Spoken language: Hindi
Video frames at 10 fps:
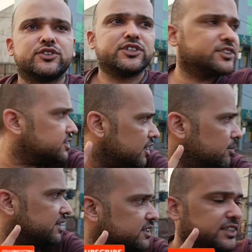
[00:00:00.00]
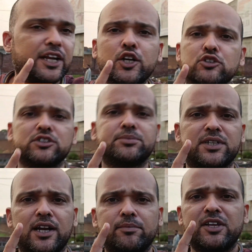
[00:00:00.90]
जिस जिसने अभी तक चैनल को
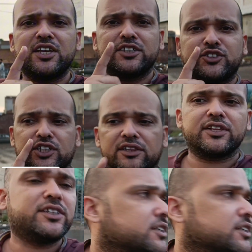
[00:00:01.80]
सब्सक्राइब नहीं किया जल्दी